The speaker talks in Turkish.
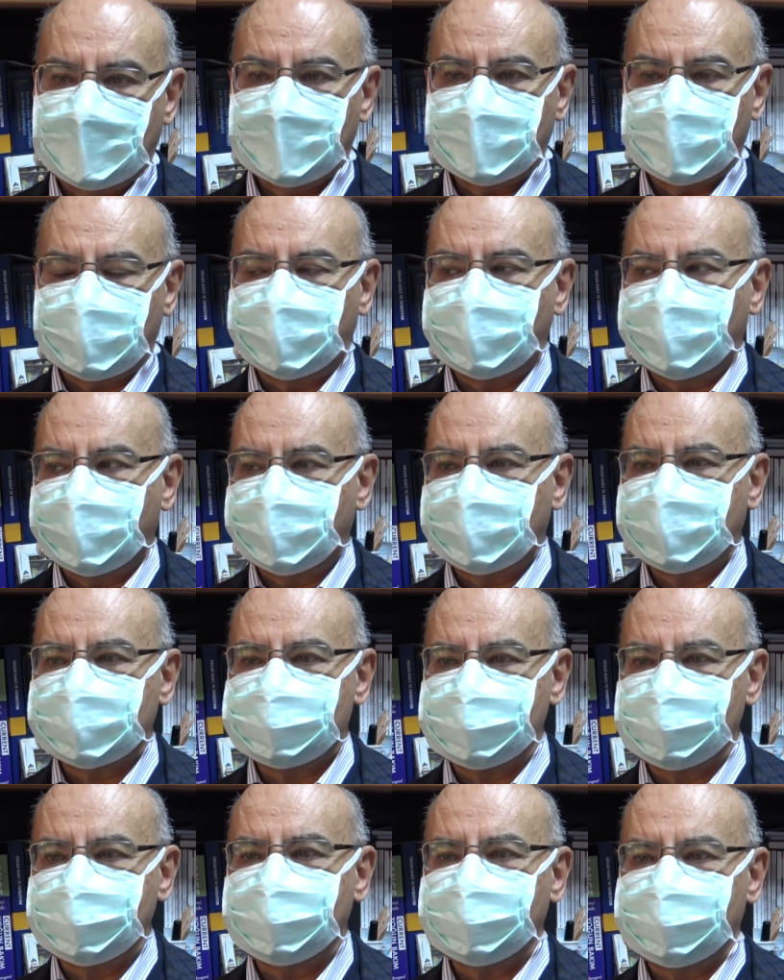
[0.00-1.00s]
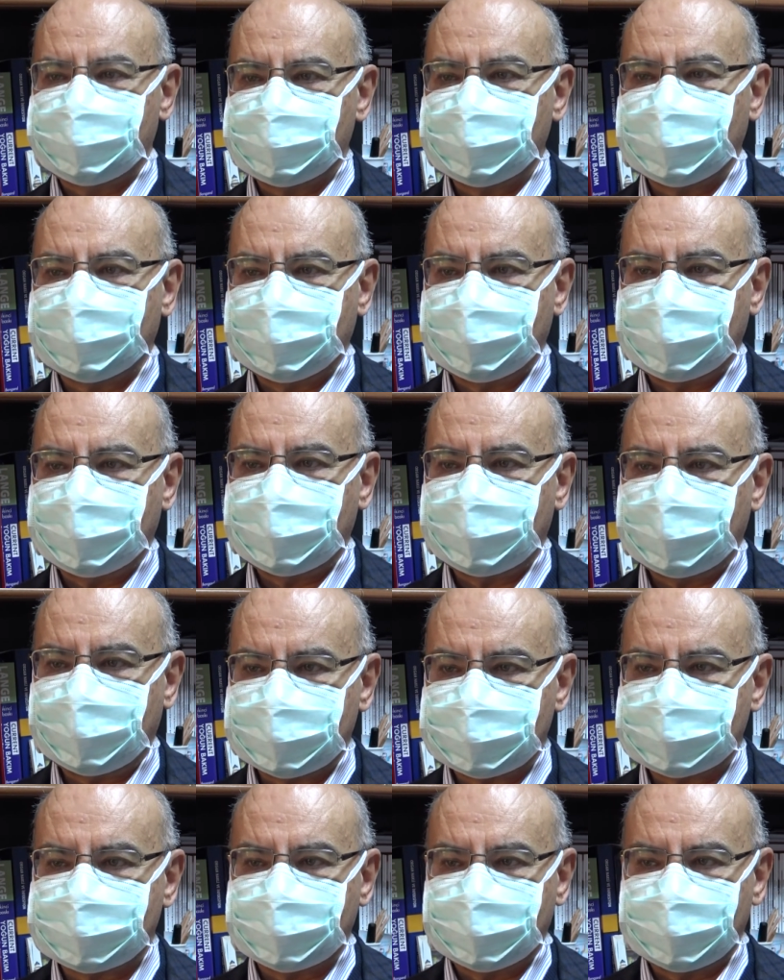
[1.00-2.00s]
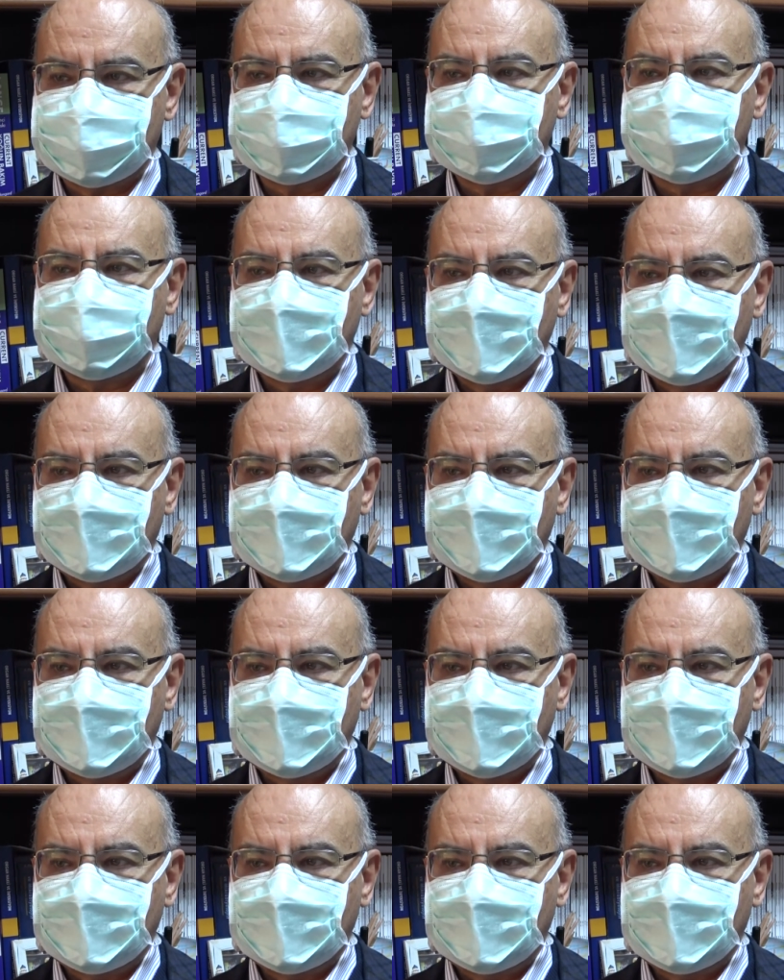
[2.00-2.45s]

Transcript: toplumda ciddi bir şekilde hastalığın